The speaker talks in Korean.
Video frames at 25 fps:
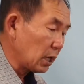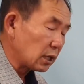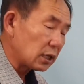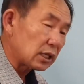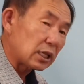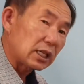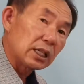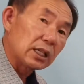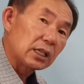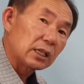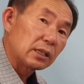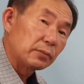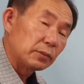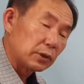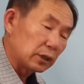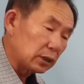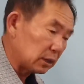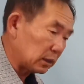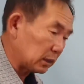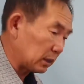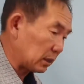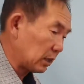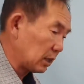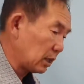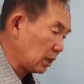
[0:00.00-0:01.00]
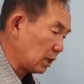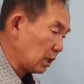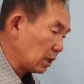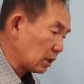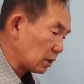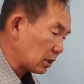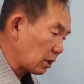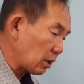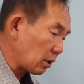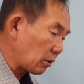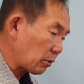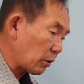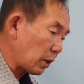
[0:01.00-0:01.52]
지금은
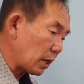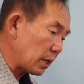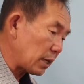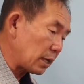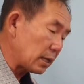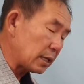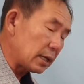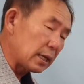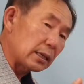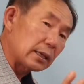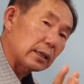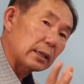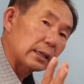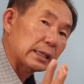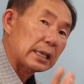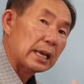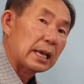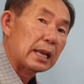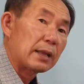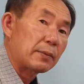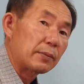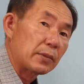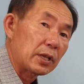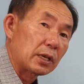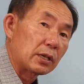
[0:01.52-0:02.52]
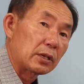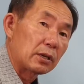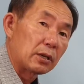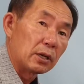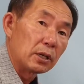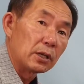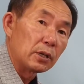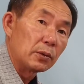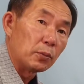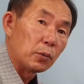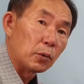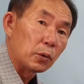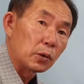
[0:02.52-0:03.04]
석화에 대해서 사람들이
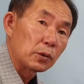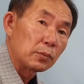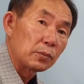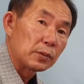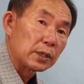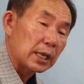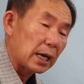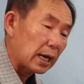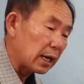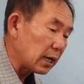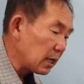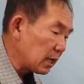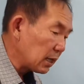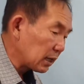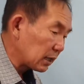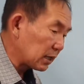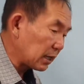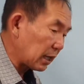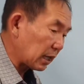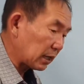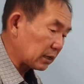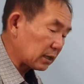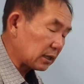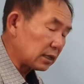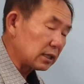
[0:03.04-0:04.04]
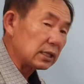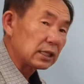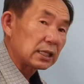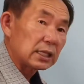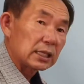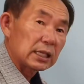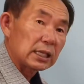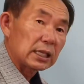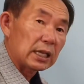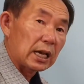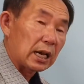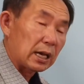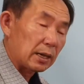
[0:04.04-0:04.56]
거의 모릅니다. 그냥
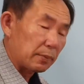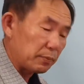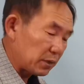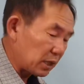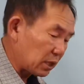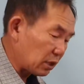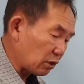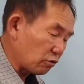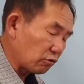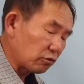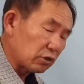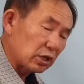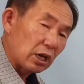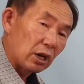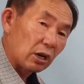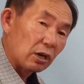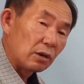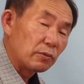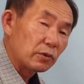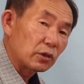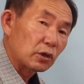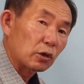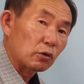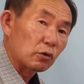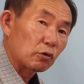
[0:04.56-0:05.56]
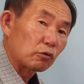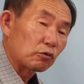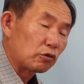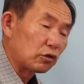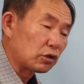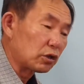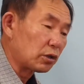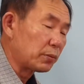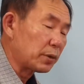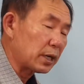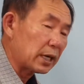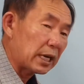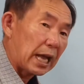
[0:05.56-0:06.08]
등치가 밑둥이 얼마 정도
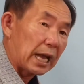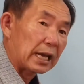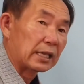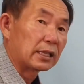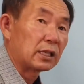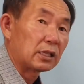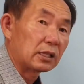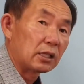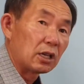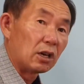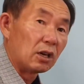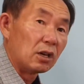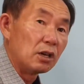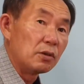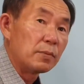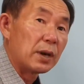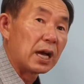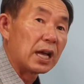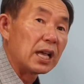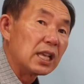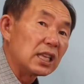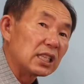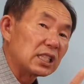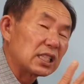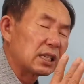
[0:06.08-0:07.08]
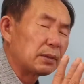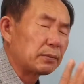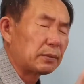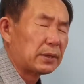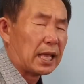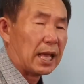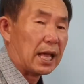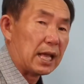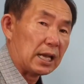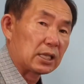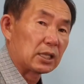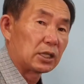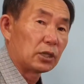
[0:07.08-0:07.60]
굵으면 가격이 얼마 지금
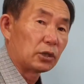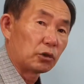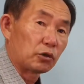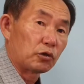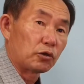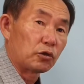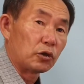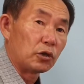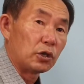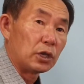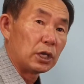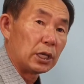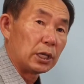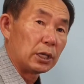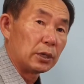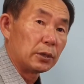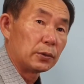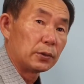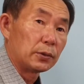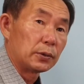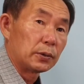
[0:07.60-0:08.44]
딱 그 수준이에요.